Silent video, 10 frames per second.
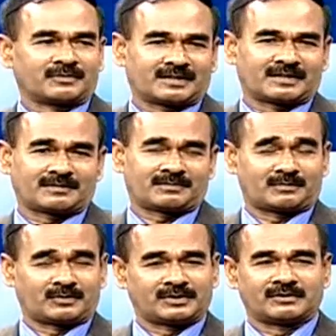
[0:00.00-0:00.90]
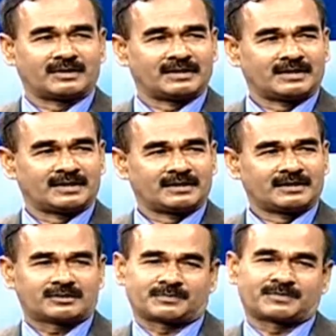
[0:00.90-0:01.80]
ভিত্তিতে পরীক্ষা ভর্তি করলেই
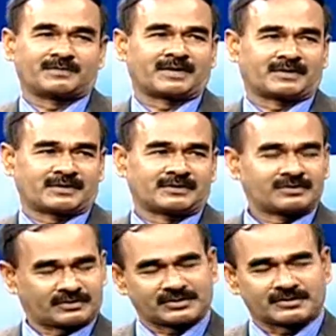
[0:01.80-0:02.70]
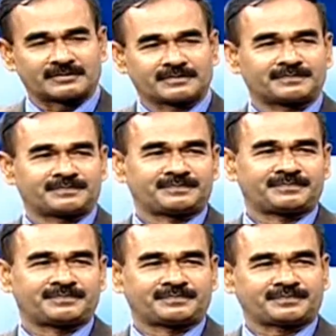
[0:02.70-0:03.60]
যথেষ্ট হয় আর এছাড়া এছাড়া